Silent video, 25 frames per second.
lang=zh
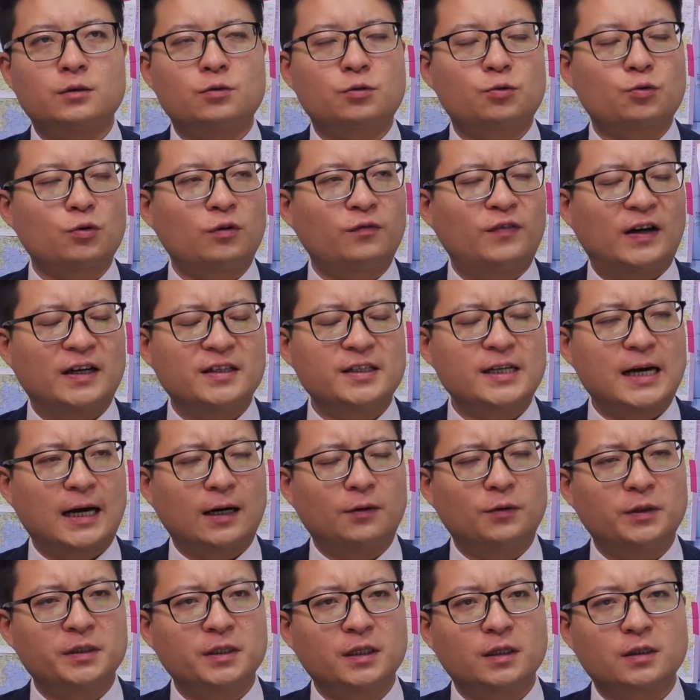说房价
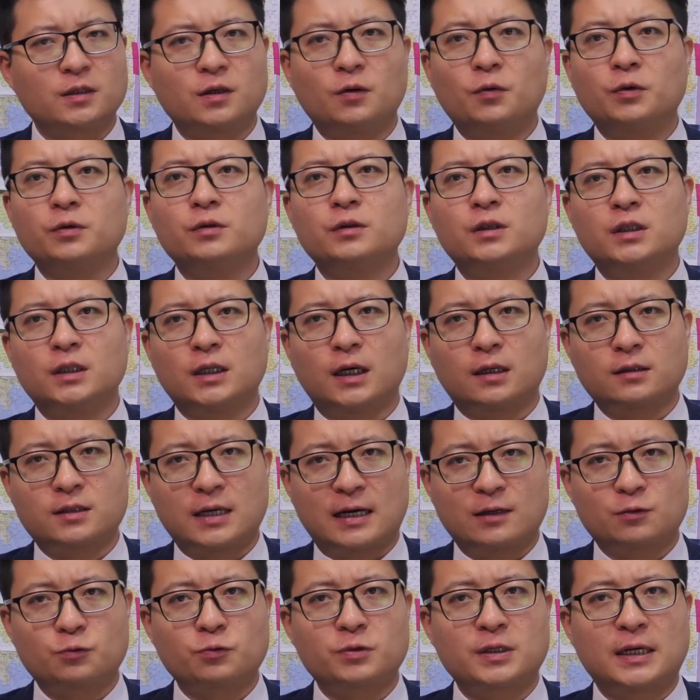的问题的时候，我就提到
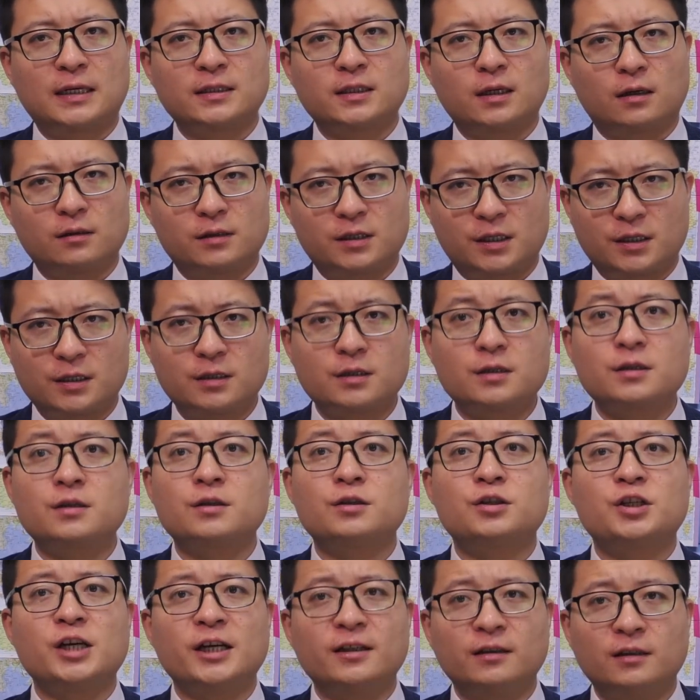长株三角其实
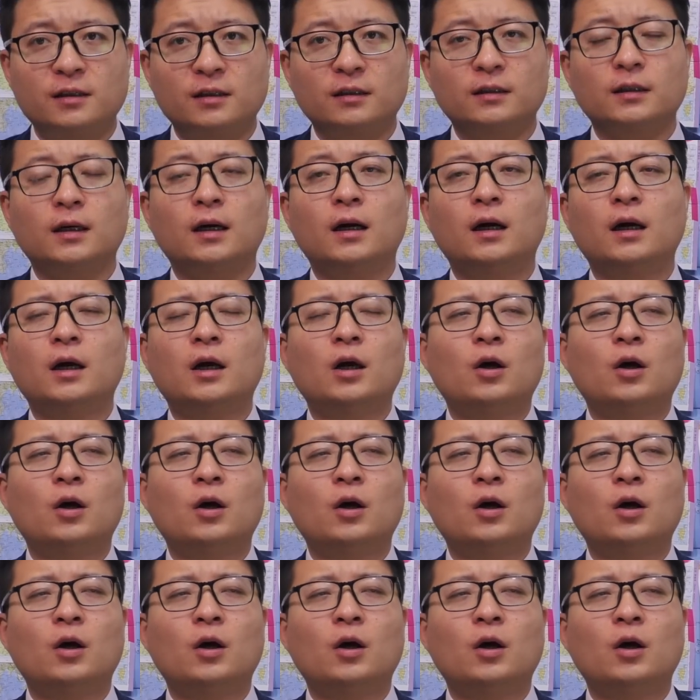是见顶的。